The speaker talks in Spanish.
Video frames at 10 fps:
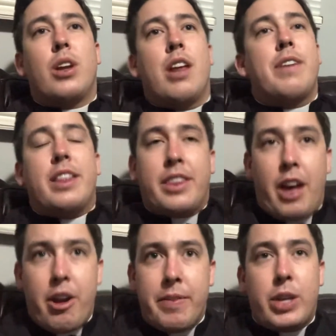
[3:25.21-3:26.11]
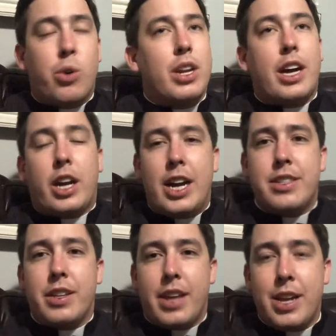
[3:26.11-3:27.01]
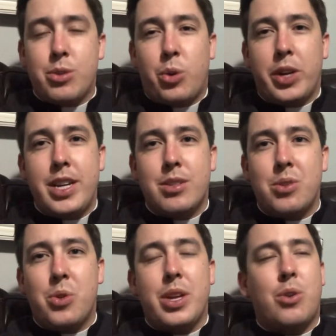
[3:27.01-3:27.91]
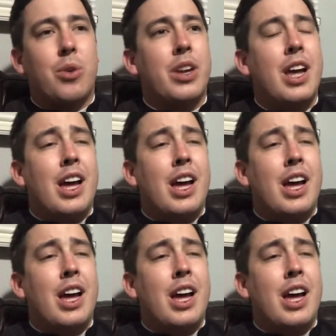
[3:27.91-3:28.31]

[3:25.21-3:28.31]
levantarme con la gracia de Jesucristo y con,